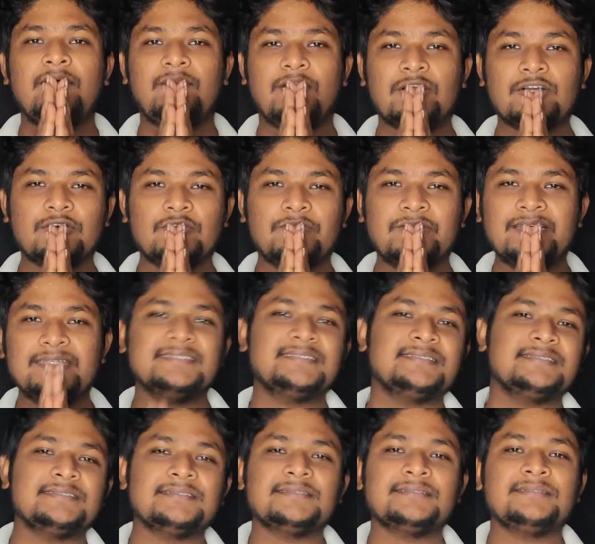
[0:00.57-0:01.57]
வணக்கம்
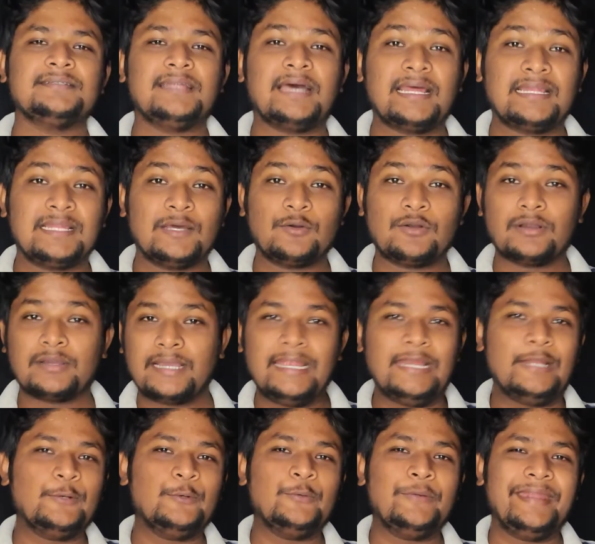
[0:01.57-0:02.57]
ஃப்ரெண்ட்ஸ் நான் தான் உங்கள்
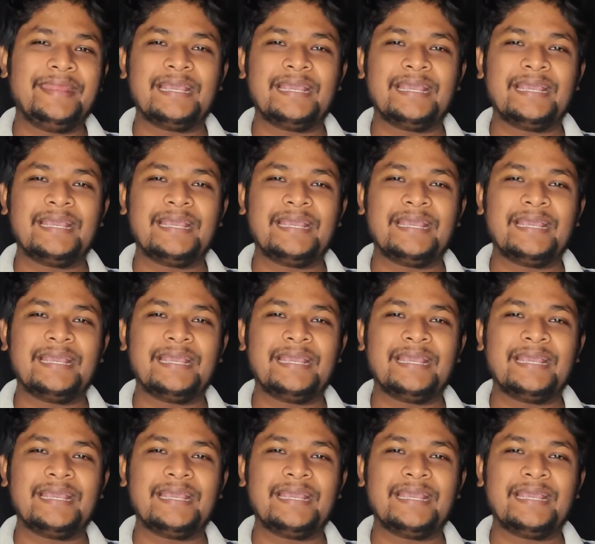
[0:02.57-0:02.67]
கைலு